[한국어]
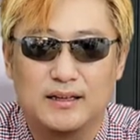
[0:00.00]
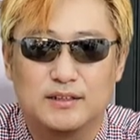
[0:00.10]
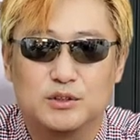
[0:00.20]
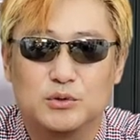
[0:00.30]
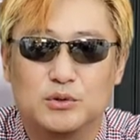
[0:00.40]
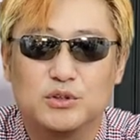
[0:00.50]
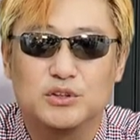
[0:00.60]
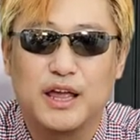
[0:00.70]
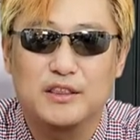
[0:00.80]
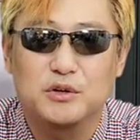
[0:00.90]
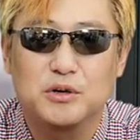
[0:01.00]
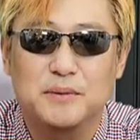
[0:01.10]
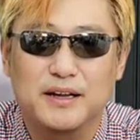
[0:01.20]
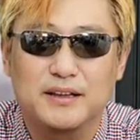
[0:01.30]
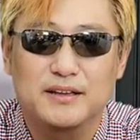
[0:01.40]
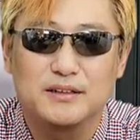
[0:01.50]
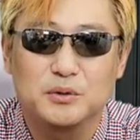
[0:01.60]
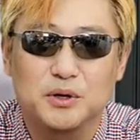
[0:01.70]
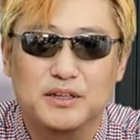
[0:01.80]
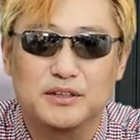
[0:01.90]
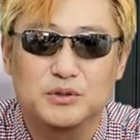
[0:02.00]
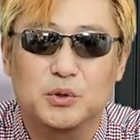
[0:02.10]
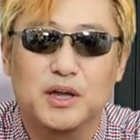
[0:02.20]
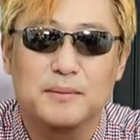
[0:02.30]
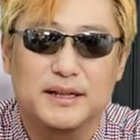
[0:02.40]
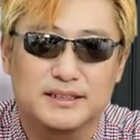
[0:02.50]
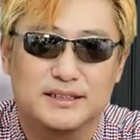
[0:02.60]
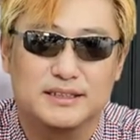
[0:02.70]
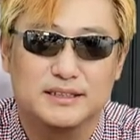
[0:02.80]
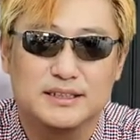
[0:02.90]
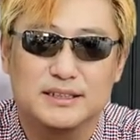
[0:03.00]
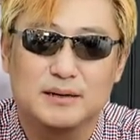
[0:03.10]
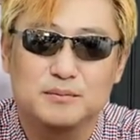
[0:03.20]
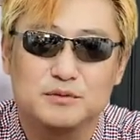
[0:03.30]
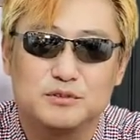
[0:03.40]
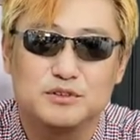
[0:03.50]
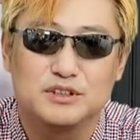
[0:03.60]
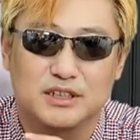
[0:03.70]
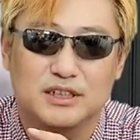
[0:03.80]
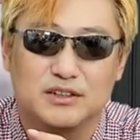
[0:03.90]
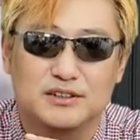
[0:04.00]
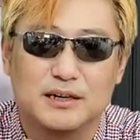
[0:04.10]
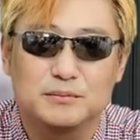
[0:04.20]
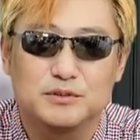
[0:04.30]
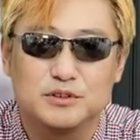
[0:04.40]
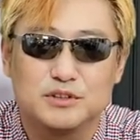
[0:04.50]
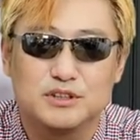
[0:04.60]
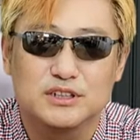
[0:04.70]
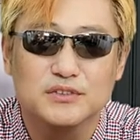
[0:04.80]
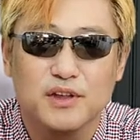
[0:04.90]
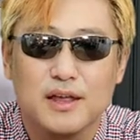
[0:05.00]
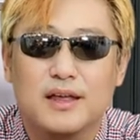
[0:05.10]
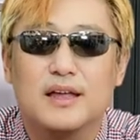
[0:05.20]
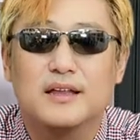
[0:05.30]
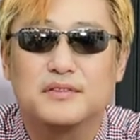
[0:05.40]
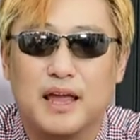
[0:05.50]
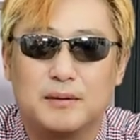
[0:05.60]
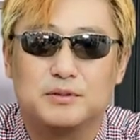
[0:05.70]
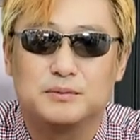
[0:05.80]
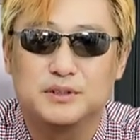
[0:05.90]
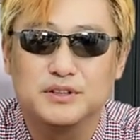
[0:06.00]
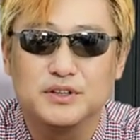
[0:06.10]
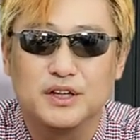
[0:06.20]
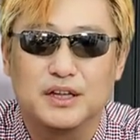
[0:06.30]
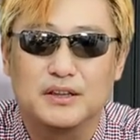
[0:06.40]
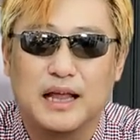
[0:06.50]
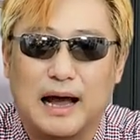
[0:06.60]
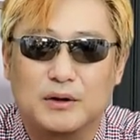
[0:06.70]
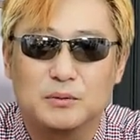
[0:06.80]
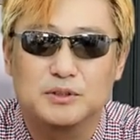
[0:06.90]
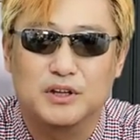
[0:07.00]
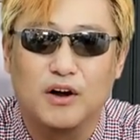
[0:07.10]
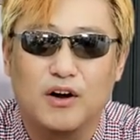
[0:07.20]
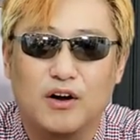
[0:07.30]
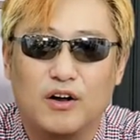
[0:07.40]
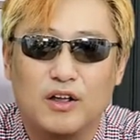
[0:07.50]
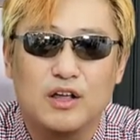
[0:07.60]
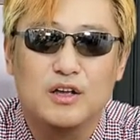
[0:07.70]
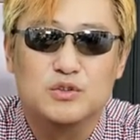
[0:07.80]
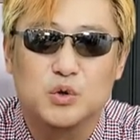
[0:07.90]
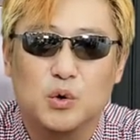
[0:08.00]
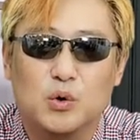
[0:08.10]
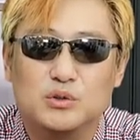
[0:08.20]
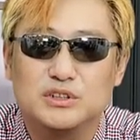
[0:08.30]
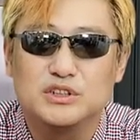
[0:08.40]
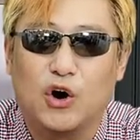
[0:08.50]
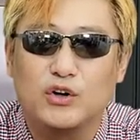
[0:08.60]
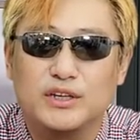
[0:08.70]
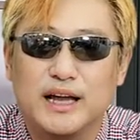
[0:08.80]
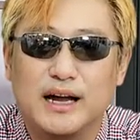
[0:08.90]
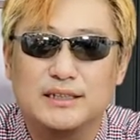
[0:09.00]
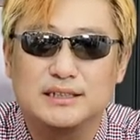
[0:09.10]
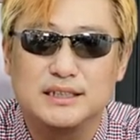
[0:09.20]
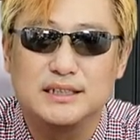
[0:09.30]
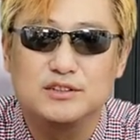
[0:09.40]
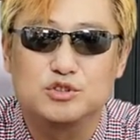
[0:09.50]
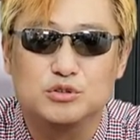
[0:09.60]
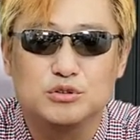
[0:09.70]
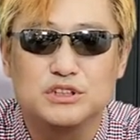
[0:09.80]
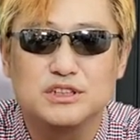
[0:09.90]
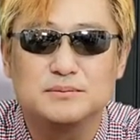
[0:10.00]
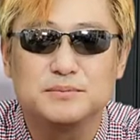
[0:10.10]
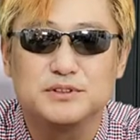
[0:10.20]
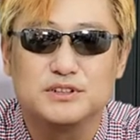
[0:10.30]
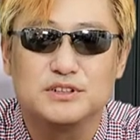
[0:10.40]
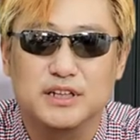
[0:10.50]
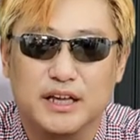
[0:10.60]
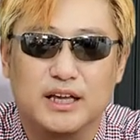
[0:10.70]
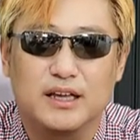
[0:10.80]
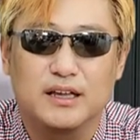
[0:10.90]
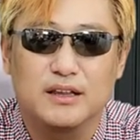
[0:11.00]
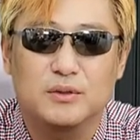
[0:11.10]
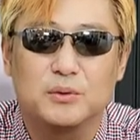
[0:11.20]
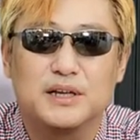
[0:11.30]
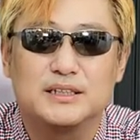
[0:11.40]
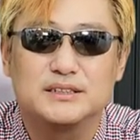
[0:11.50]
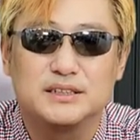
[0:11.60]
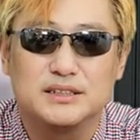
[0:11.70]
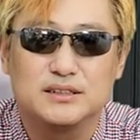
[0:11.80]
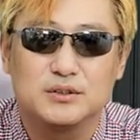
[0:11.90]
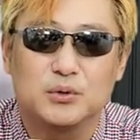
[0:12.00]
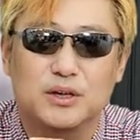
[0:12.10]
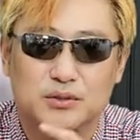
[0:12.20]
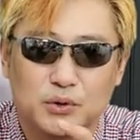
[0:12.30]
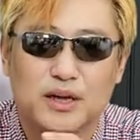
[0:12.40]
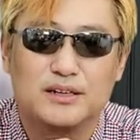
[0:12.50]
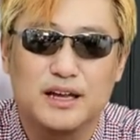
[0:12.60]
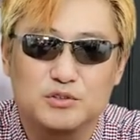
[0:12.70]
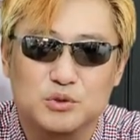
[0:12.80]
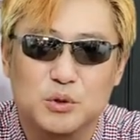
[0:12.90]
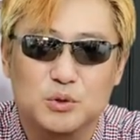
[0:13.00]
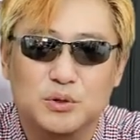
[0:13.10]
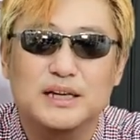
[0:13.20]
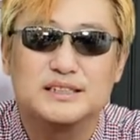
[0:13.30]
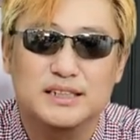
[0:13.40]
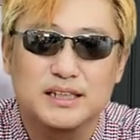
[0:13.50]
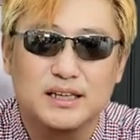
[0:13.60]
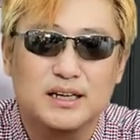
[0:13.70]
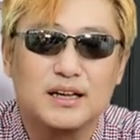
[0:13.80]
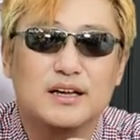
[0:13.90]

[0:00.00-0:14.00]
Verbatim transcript: 그리고 네트워크 마케팅을 통해서 소개받은 이 상품군들, 이런 상품군들은 대부분 나로부터 좋은 영향을 주시는 분들이 또다시 소개, 를 해주고 또다시